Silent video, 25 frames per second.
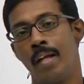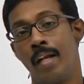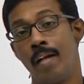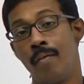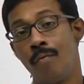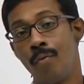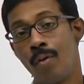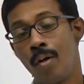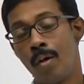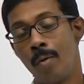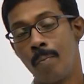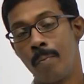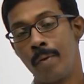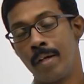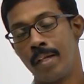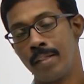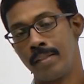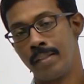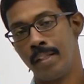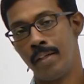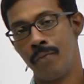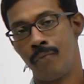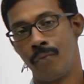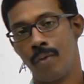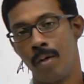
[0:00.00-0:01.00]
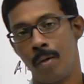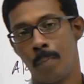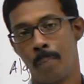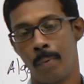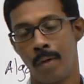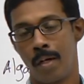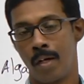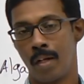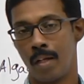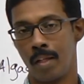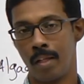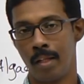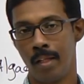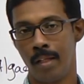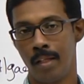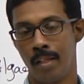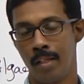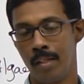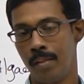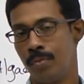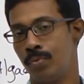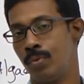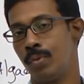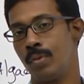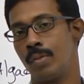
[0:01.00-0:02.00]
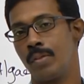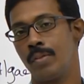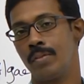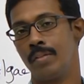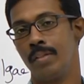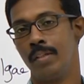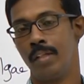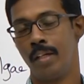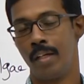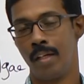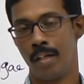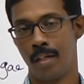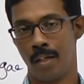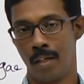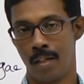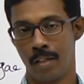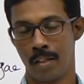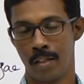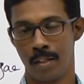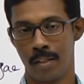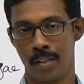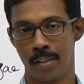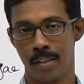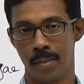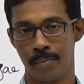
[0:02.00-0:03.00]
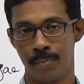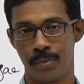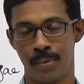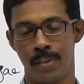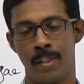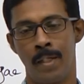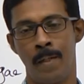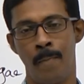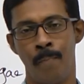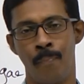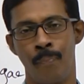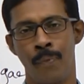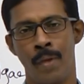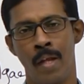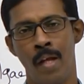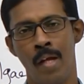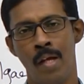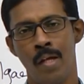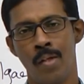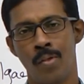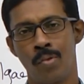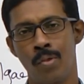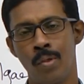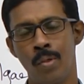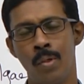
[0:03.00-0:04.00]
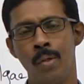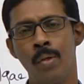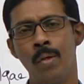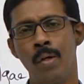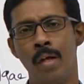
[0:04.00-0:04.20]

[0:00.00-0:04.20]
என்வரான்மெண்ட்டாக சேஃப்கார்ட் பண்ணுறது இந்த ஃபோட்டோ சிந்தட்டிக் ஆர்கானிசம்ஸ் தான் ஸோ